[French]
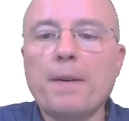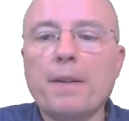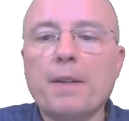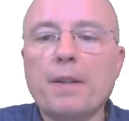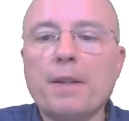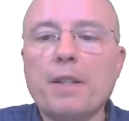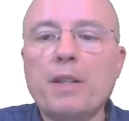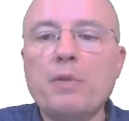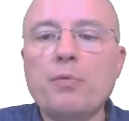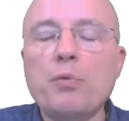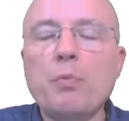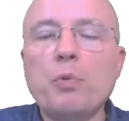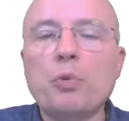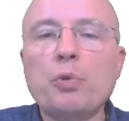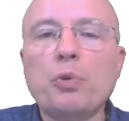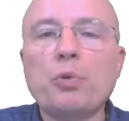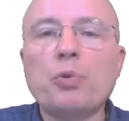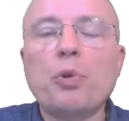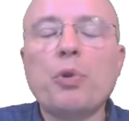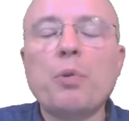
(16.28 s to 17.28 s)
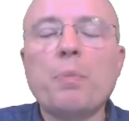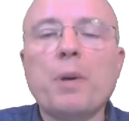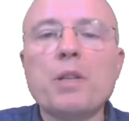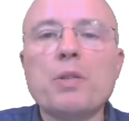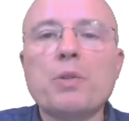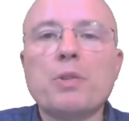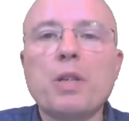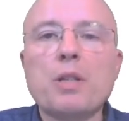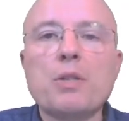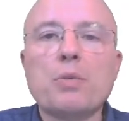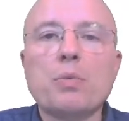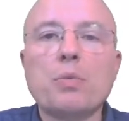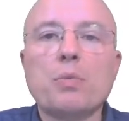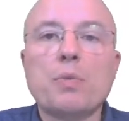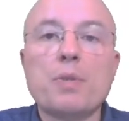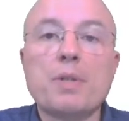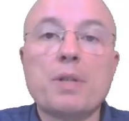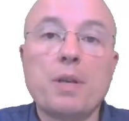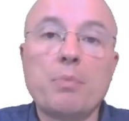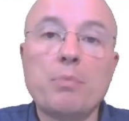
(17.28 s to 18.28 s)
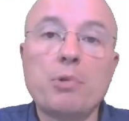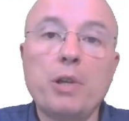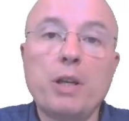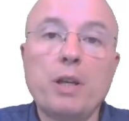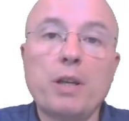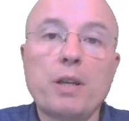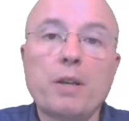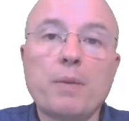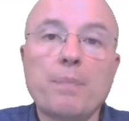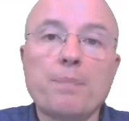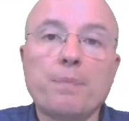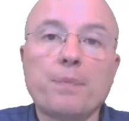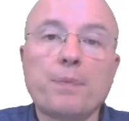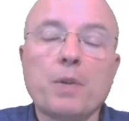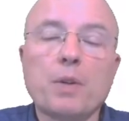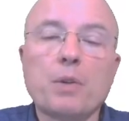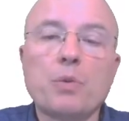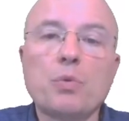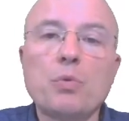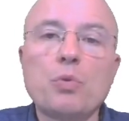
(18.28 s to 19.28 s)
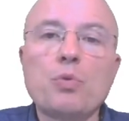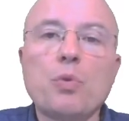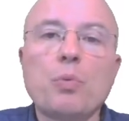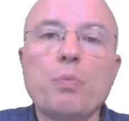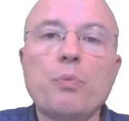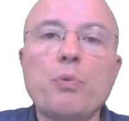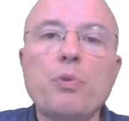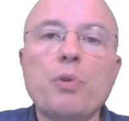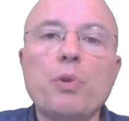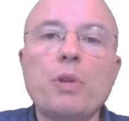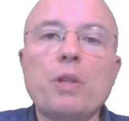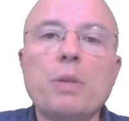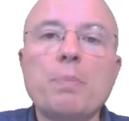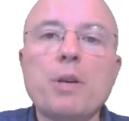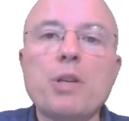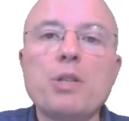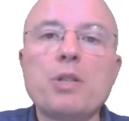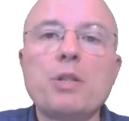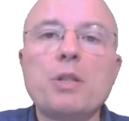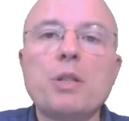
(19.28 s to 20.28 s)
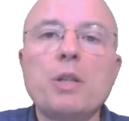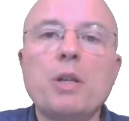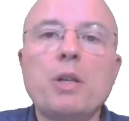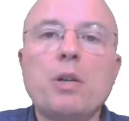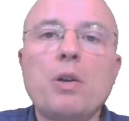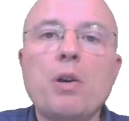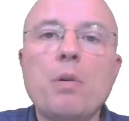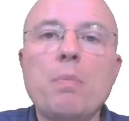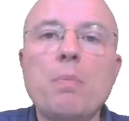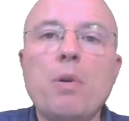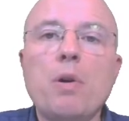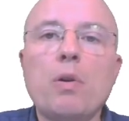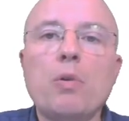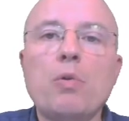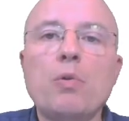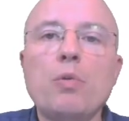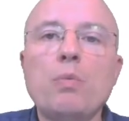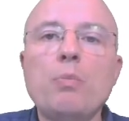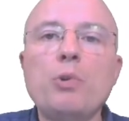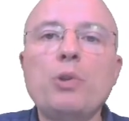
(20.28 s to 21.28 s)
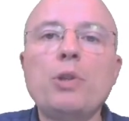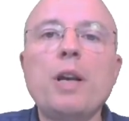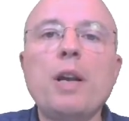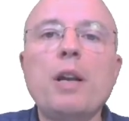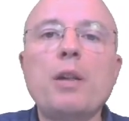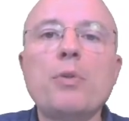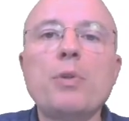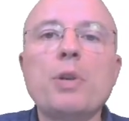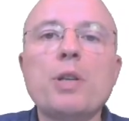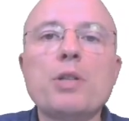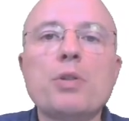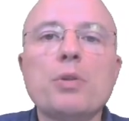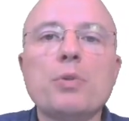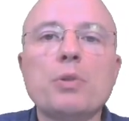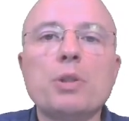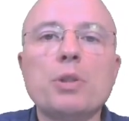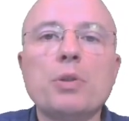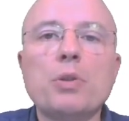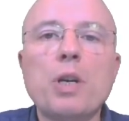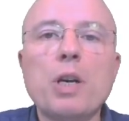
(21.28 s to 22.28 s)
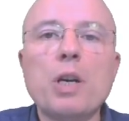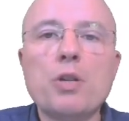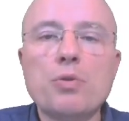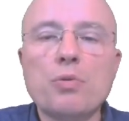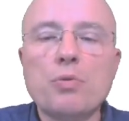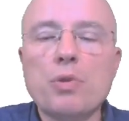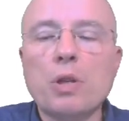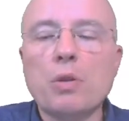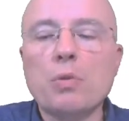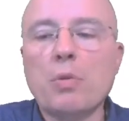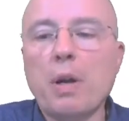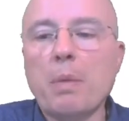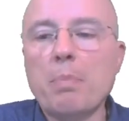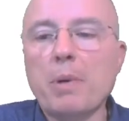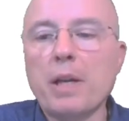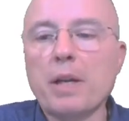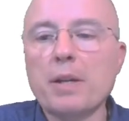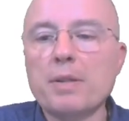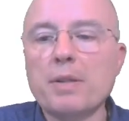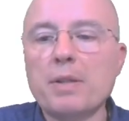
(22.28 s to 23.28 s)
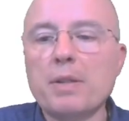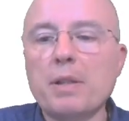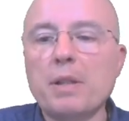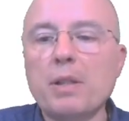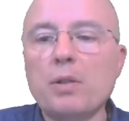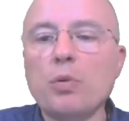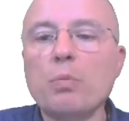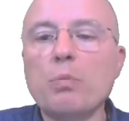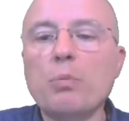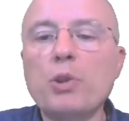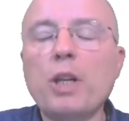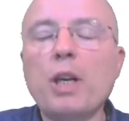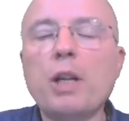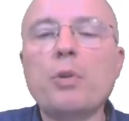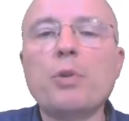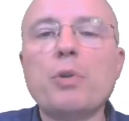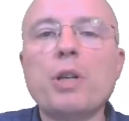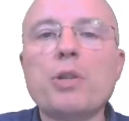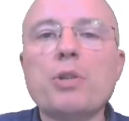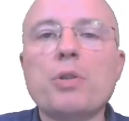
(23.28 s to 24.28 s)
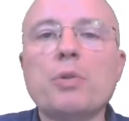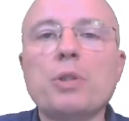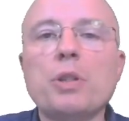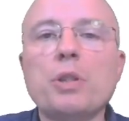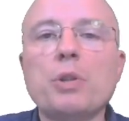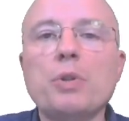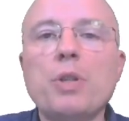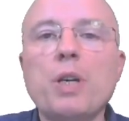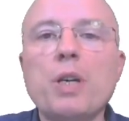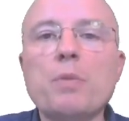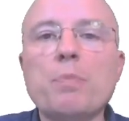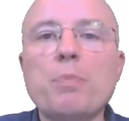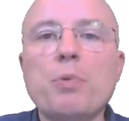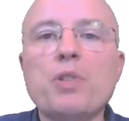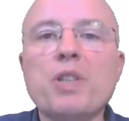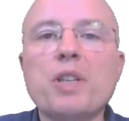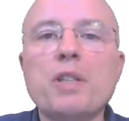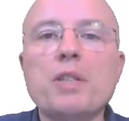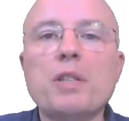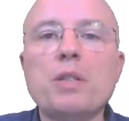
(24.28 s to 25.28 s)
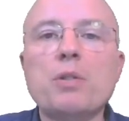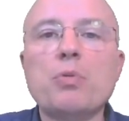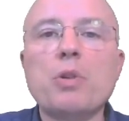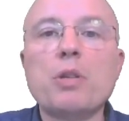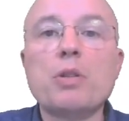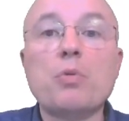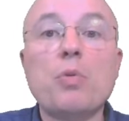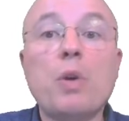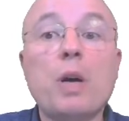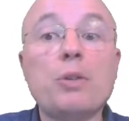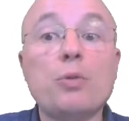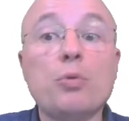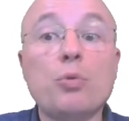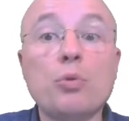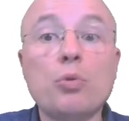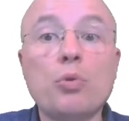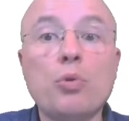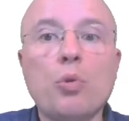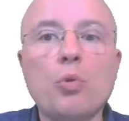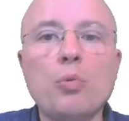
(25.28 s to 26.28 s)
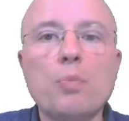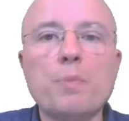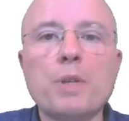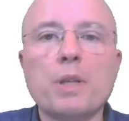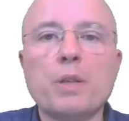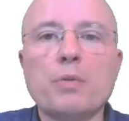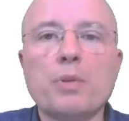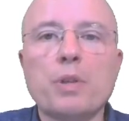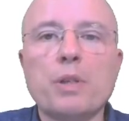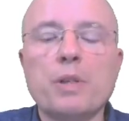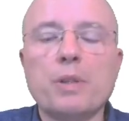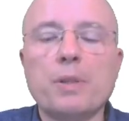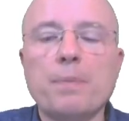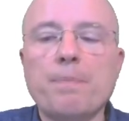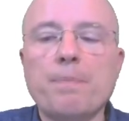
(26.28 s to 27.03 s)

qui vous montre une représentation symbolique de ce qu'on peut imaginer comme le modèle de l'échantillonnage, nous allons l'appeler ainsi, le modèle de l'échantillonnage pour cette situation à deux groupes cette fois-ci.